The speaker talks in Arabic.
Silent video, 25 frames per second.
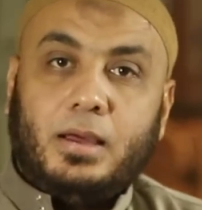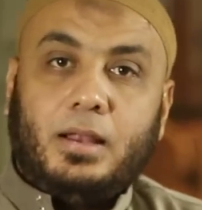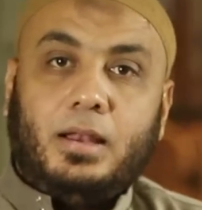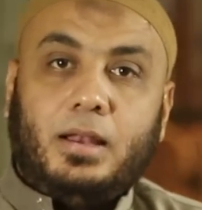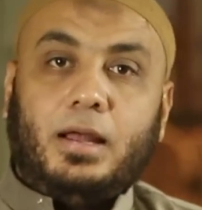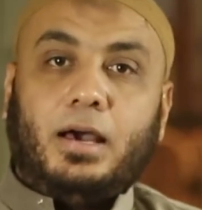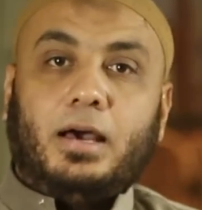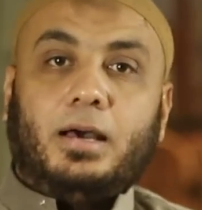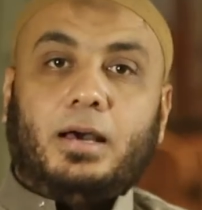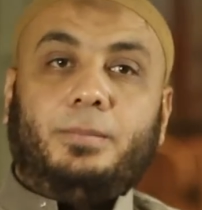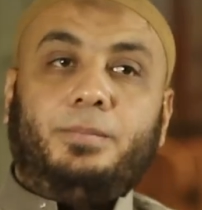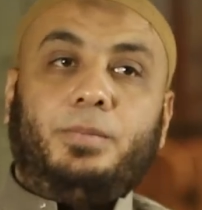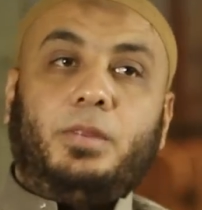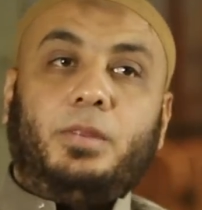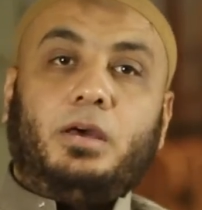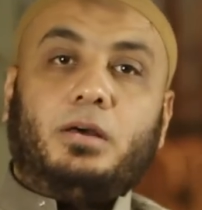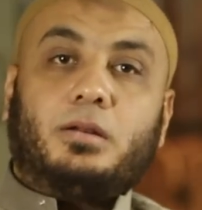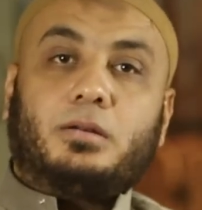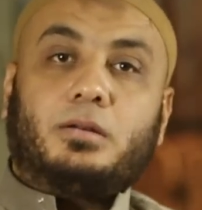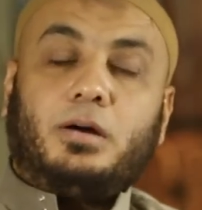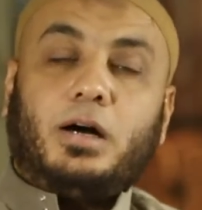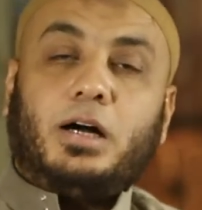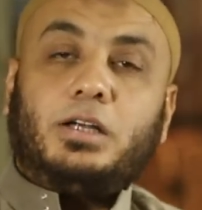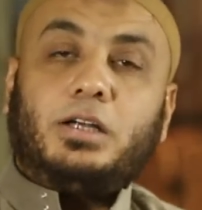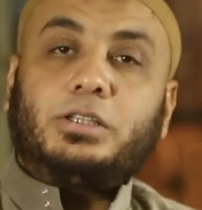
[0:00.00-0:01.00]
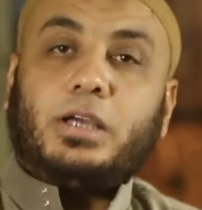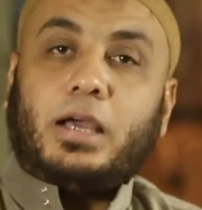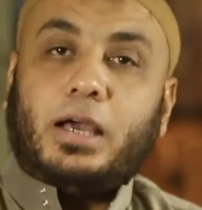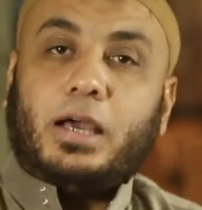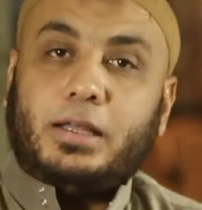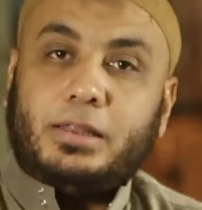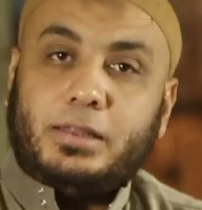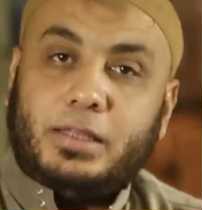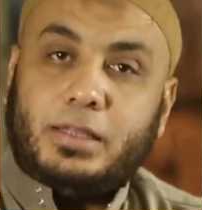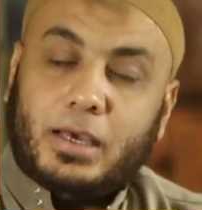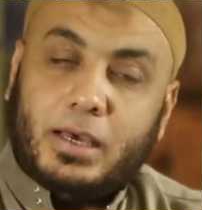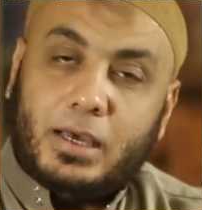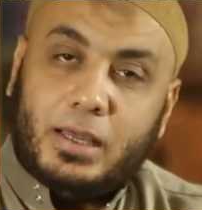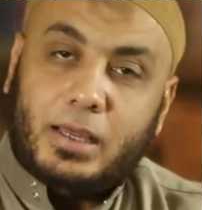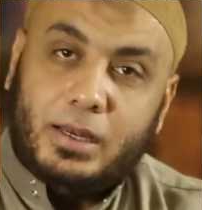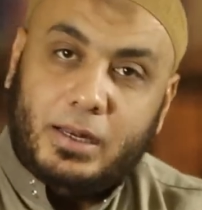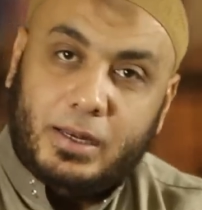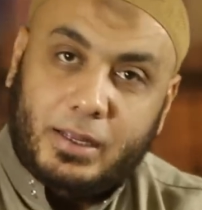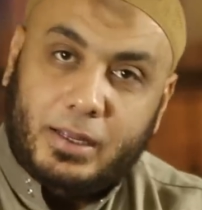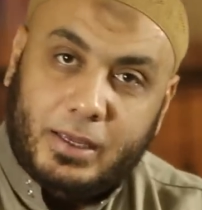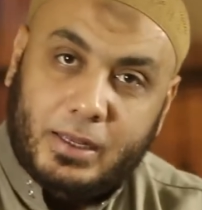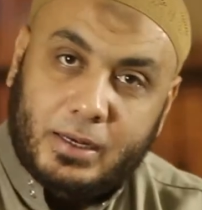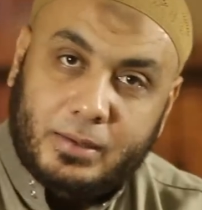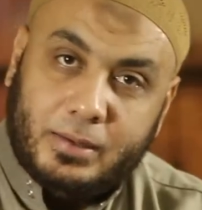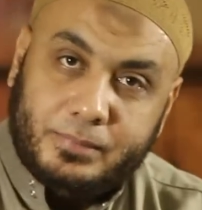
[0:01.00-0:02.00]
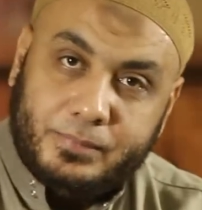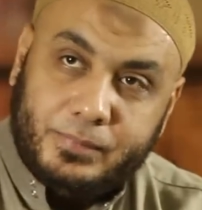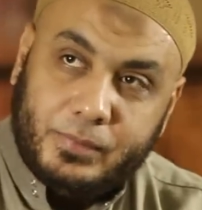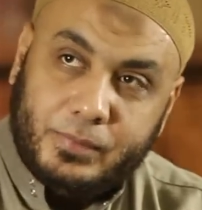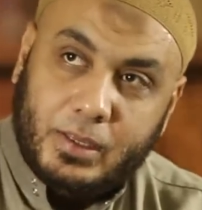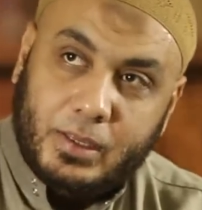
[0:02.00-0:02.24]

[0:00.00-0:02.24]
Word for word: لا الراجح عند أهل العلم